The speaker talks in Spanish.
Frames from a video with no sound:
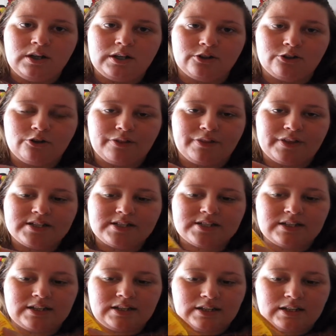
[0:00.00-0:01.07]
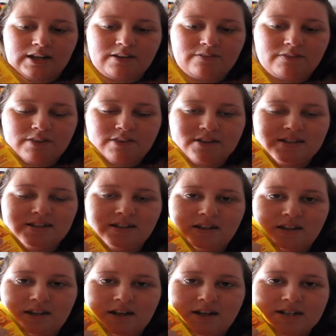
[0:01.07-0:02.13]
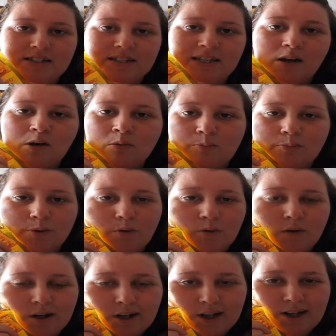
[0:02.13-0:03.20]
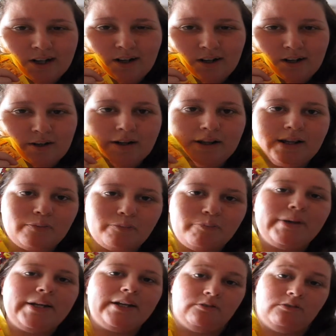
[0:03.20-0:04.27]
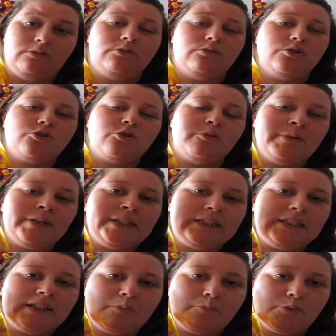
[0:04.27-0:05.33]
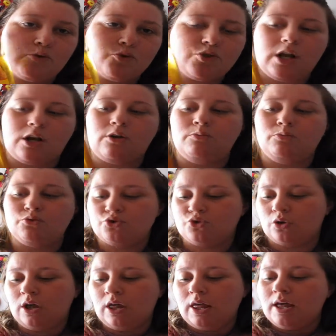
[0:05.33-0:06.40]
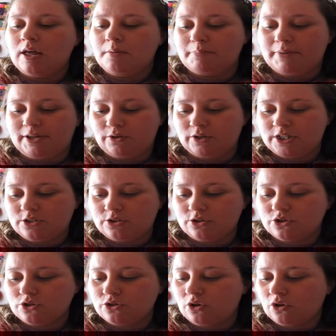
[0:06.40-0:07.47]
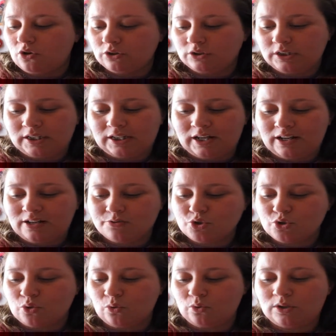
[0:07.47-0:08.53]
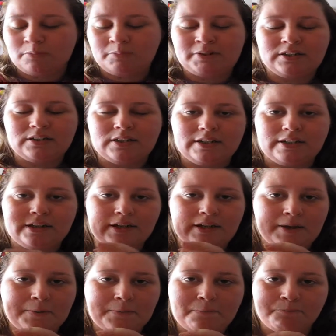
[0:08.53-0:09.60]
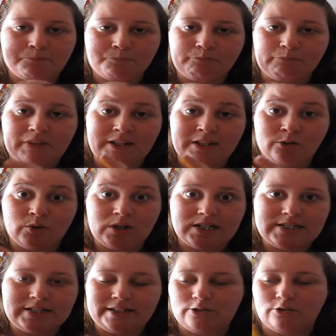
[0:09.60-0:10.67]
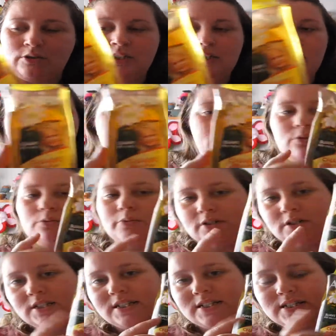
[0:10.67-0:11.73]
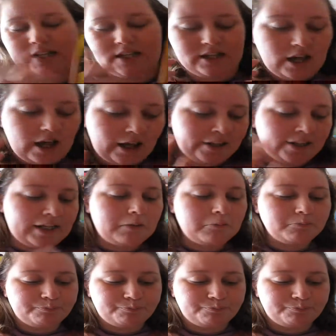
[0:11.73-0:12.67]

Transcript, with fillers: Entonces eh, hay veces que castiga un poco el, pelo, no es conveniente tampoco usarlo mucho. Pero estos no contienen absolutamente em, ninguna silicona tampoco. Bueno, este es de Ania.